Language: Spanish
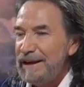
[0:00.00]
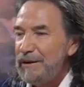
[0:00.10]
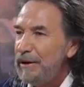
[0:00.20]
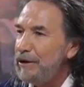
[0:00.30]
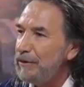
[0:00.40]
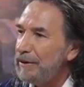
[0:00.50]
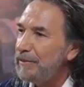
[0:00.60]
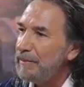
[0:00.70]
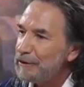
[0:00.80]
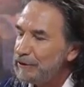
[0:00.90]
y bueno,
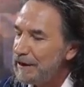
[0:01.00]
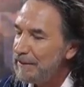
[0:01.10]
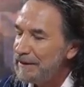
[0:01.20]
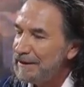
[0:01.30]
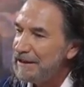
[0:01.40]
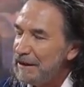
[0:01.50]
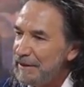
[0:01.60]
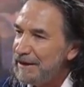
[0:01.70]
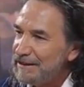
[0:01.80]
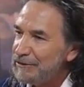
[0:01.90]
personalmente
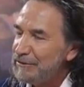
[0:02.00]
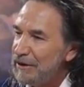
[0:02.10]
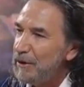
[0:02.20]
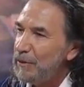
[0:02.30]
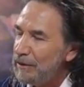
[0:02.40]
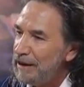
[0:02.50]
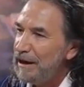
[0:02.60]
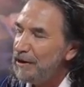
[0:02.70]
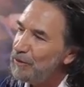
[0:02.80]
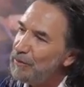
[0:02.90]
también es un, un
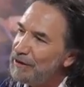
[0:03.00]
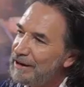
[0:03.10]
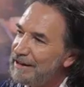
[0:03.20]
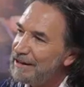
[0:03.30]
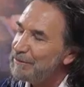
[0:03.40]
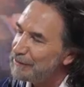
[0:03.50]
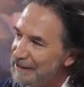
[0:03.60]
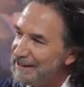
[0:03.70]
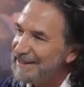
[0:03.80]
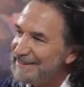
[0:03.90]
halago muy grande.
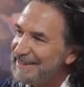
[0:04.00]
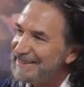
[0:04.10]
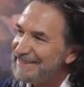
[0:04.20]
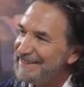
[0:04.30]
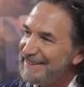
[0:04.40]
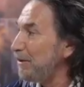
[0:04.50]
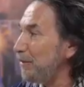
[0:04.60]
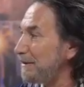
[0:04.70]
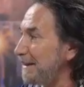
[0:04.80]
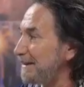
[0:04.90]
Muchas gracias.
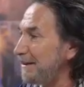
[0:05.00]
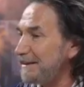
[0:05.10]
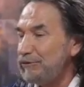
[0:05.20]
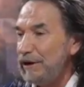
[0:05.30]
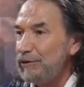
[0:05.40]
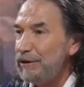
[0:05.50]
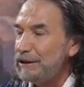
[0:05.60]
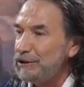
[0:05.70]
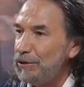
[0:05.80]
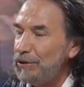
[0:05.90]
Pues esta es una
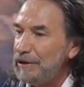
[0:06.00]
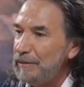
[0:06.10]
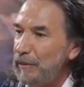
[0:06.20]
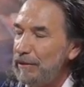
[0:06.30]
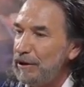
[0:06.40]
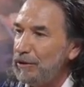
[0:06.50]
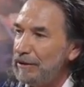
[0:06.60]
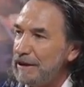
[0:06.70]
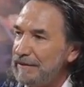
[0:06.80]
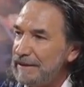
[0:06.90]
conexión con el público
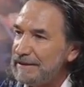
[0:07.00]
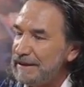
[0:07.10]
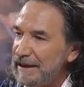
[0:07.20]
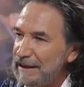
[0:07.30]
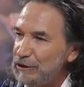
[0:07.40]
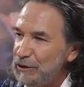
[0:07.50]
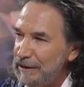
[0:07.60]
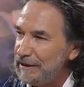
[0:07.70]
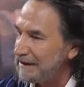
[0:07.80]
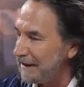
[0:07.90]
a través de canciones